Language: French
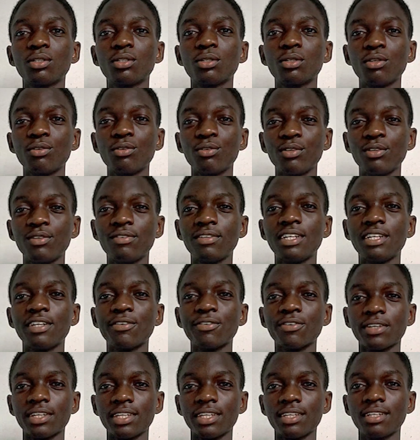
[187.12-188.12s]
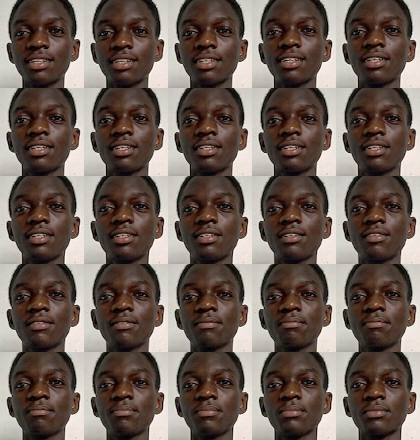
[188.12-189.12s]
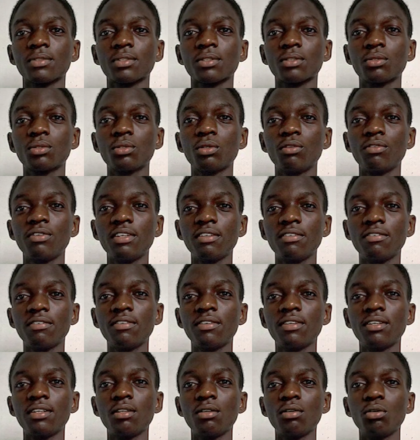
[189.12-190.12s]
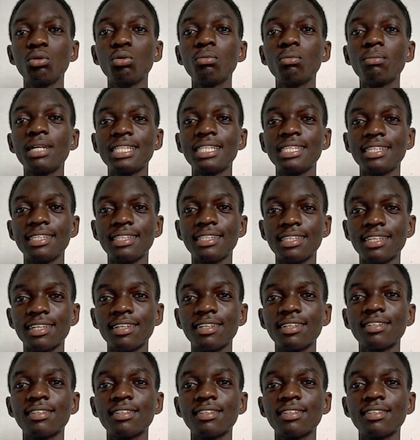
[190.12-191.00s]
Que vive l'Afrique. Que vive l'humanité.